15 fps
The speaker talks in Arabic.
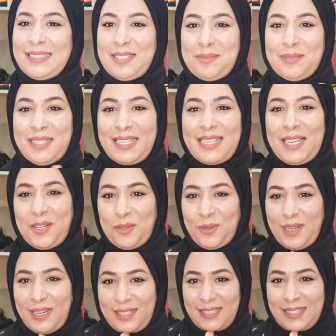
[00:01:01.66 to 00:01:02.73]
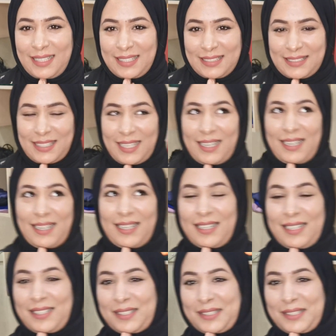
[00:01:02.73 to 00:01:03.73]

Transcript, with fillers: هذا بدا كيخوى صراحه